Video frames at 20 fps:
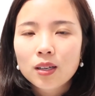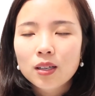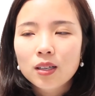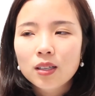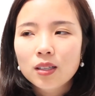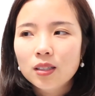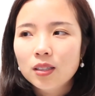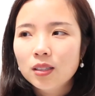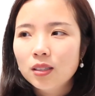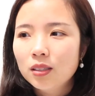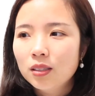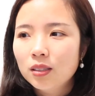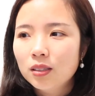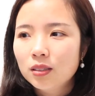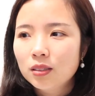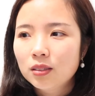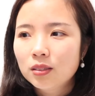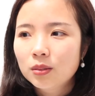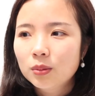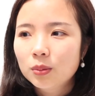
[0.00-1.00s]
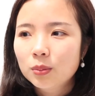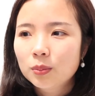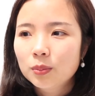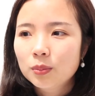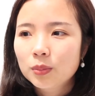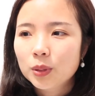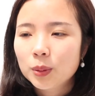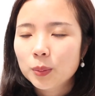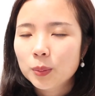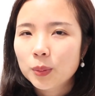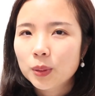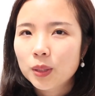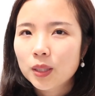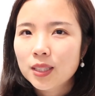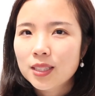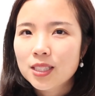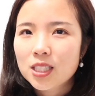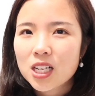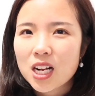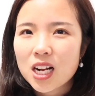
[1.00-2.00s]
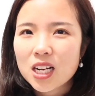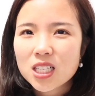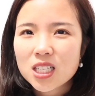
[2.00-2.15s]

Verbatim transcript: 呃。什么榨